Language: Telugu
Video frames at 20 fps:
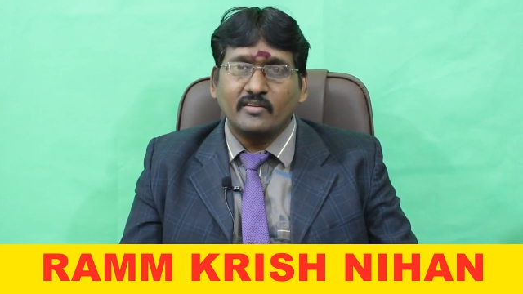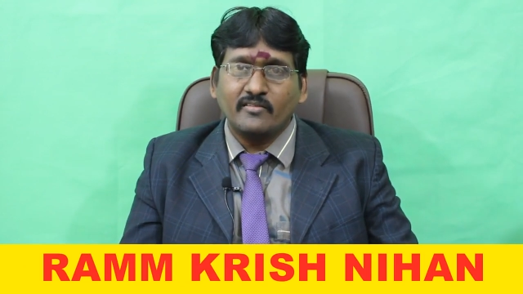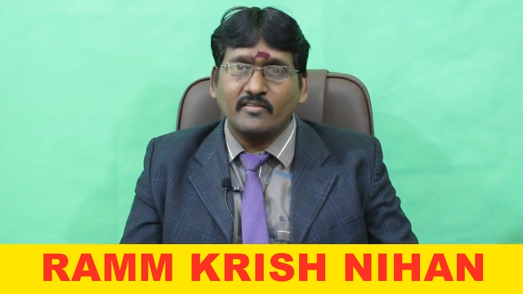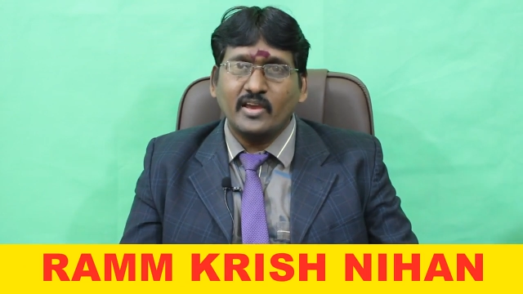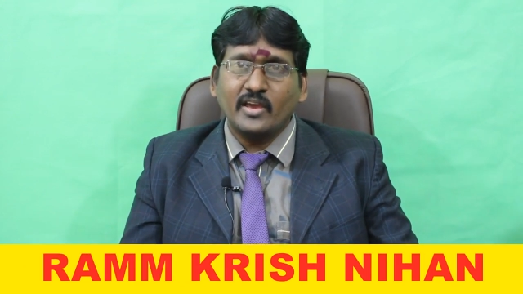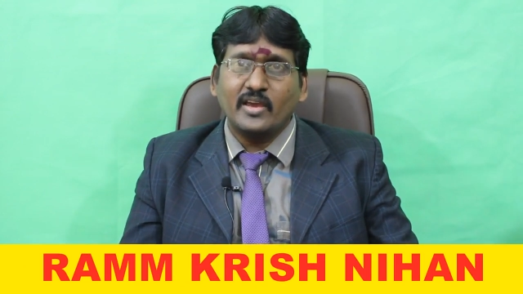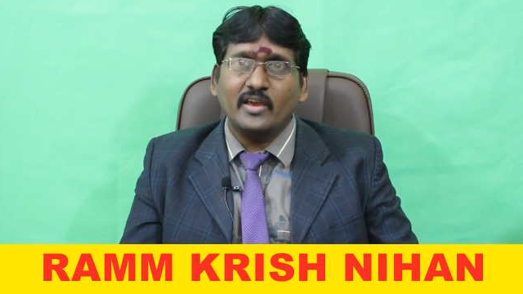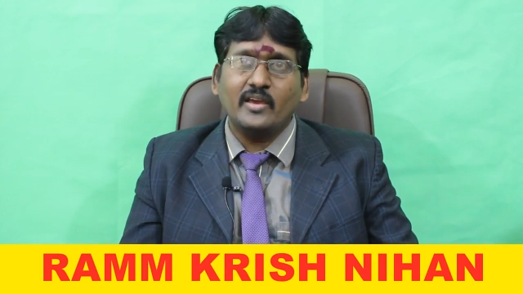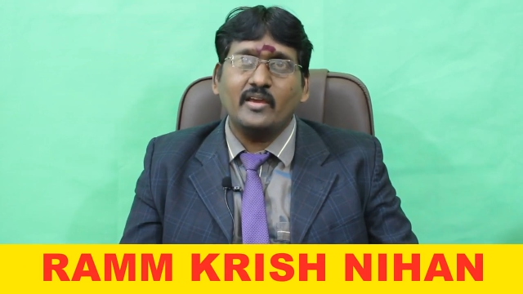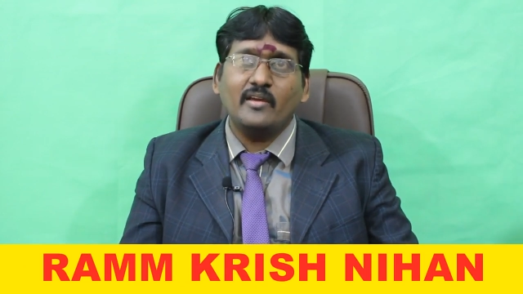
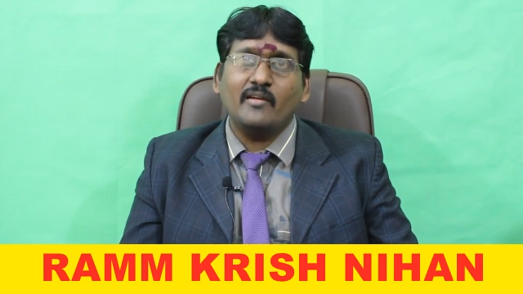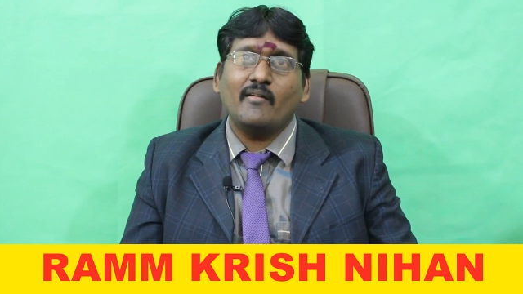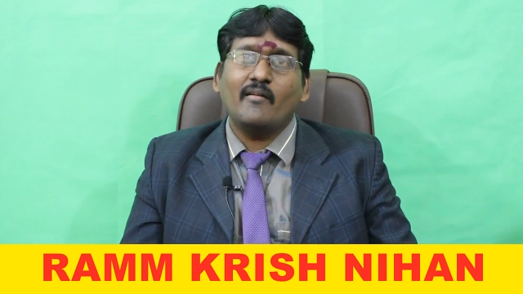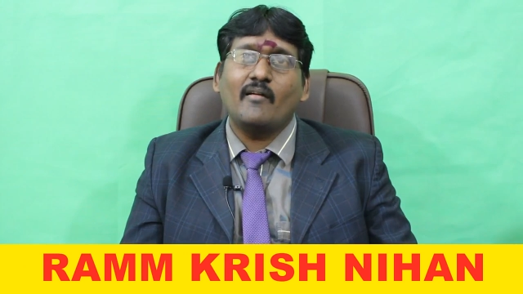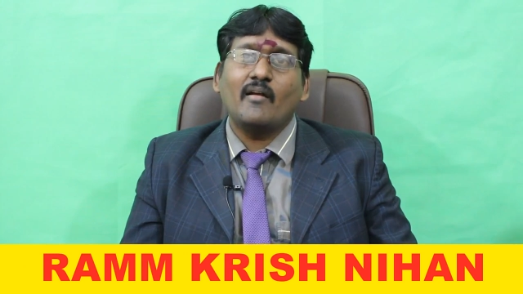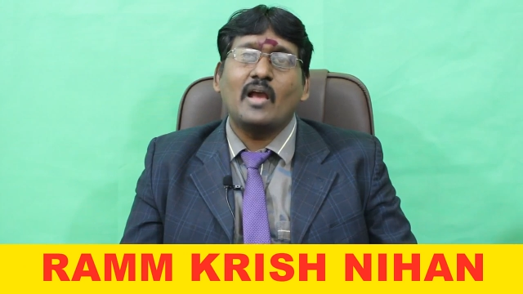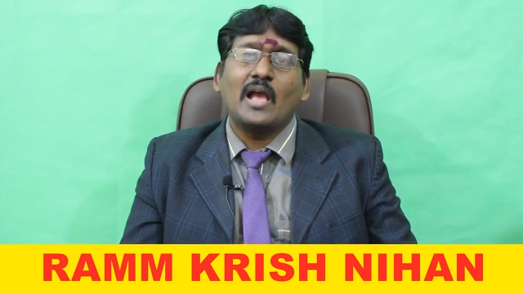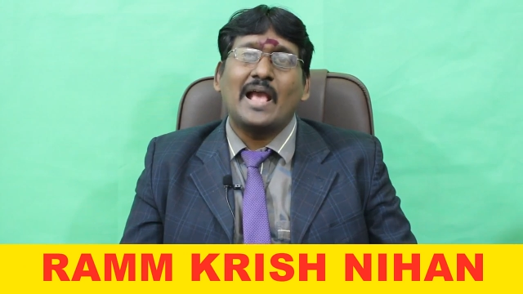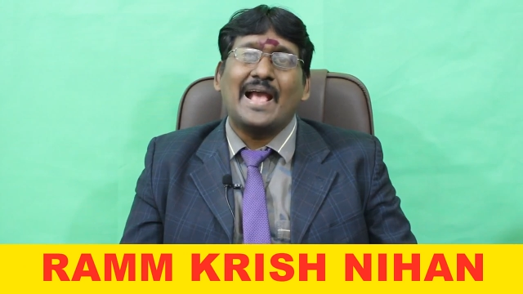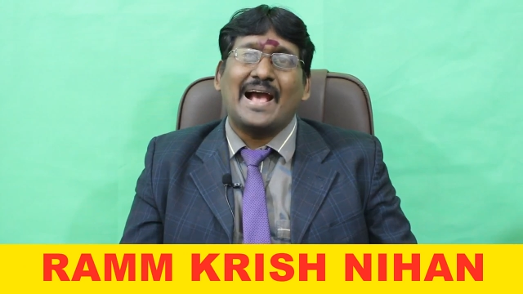ఇవి
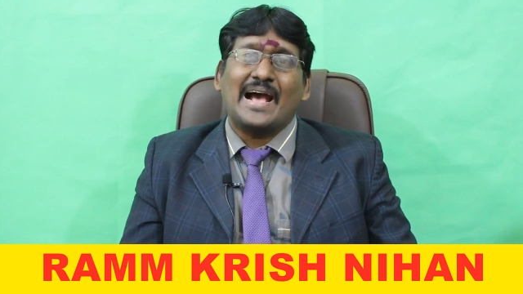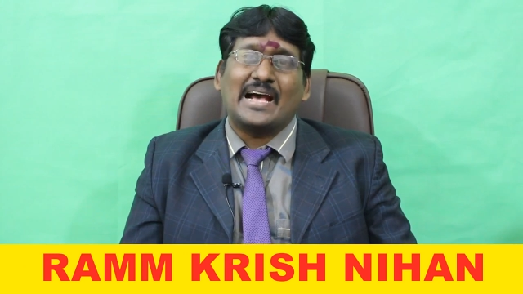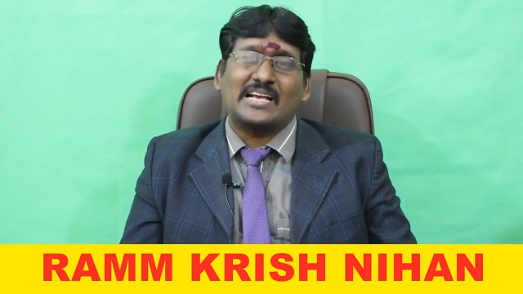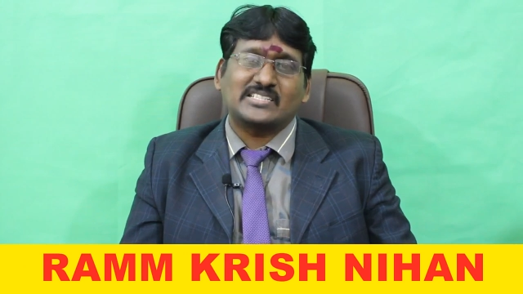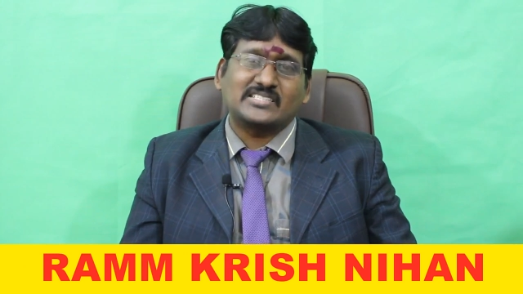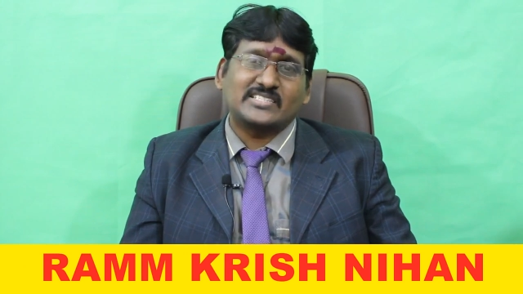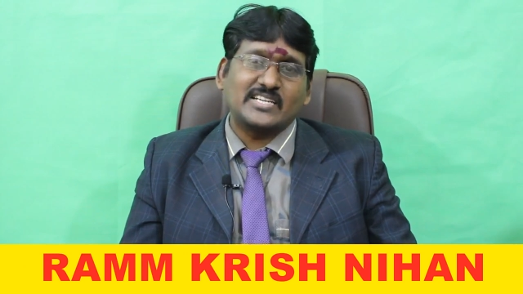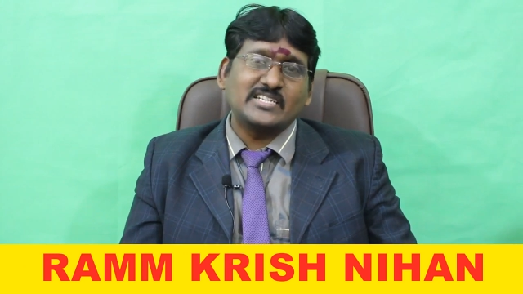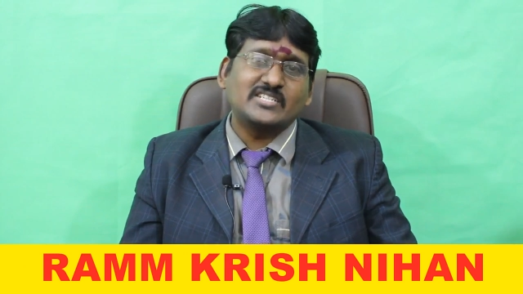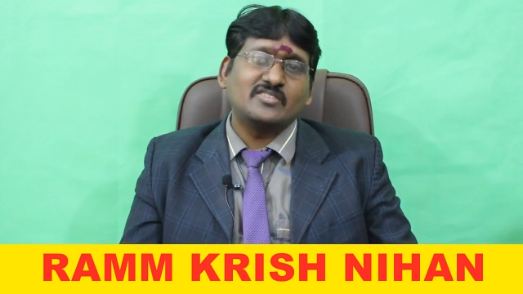
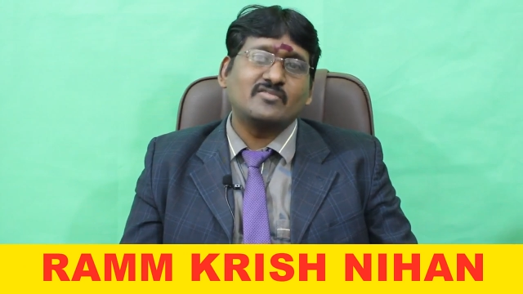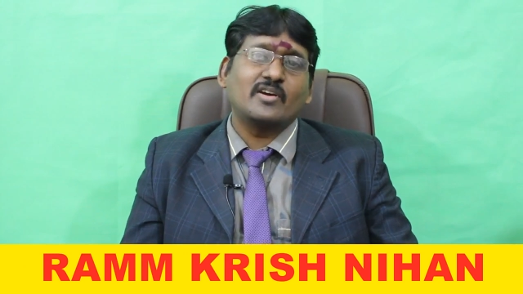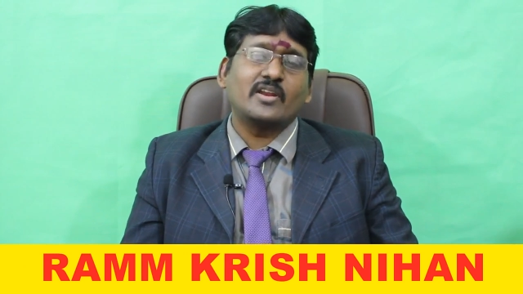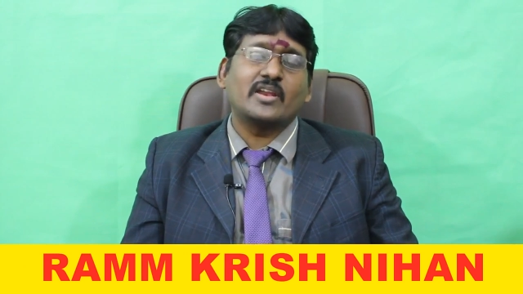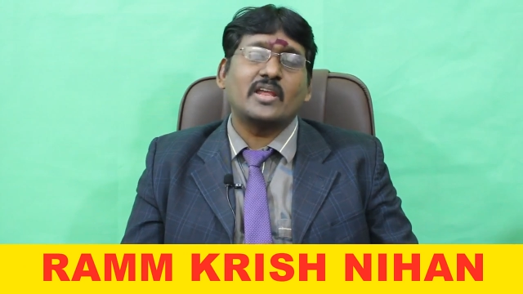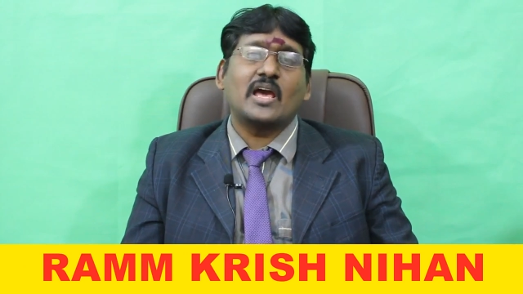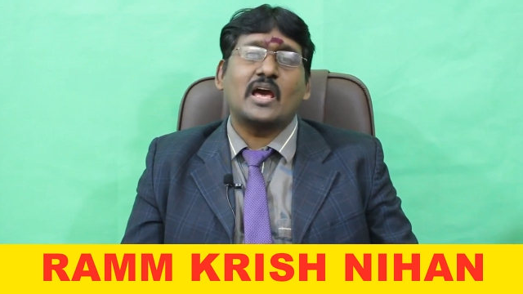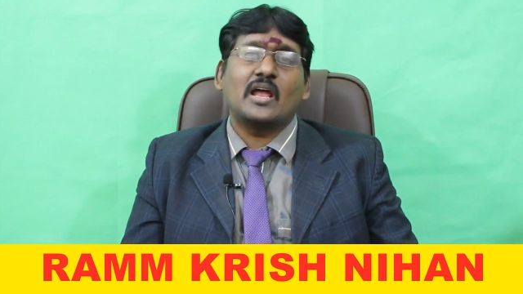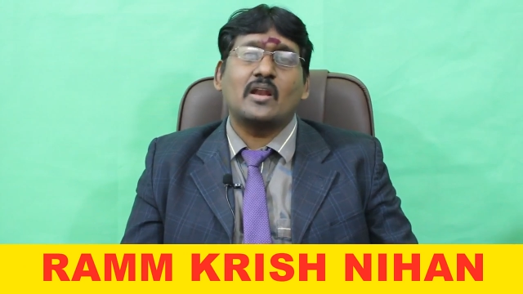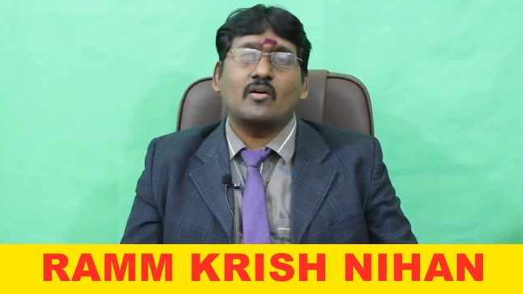
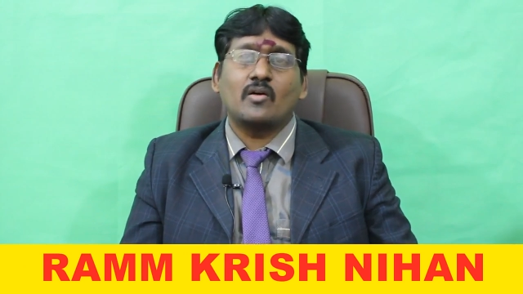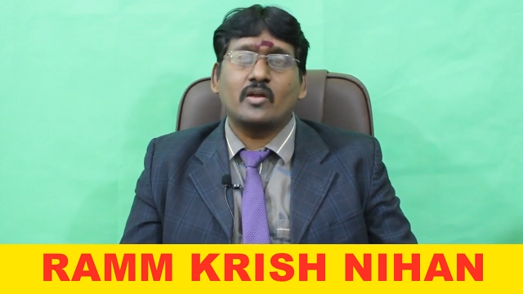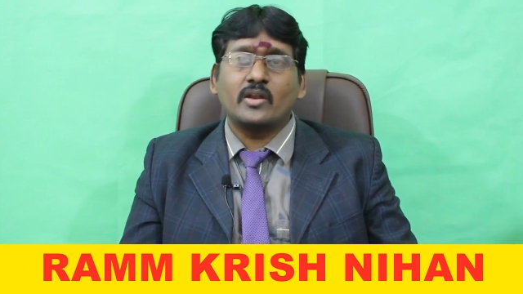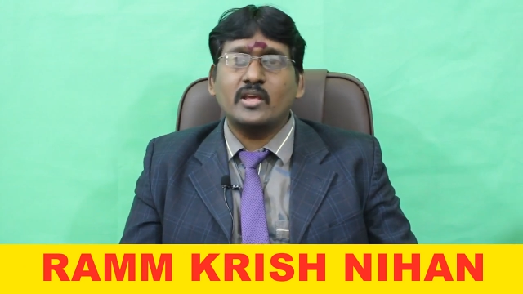అష్టైశ్వర్యాలు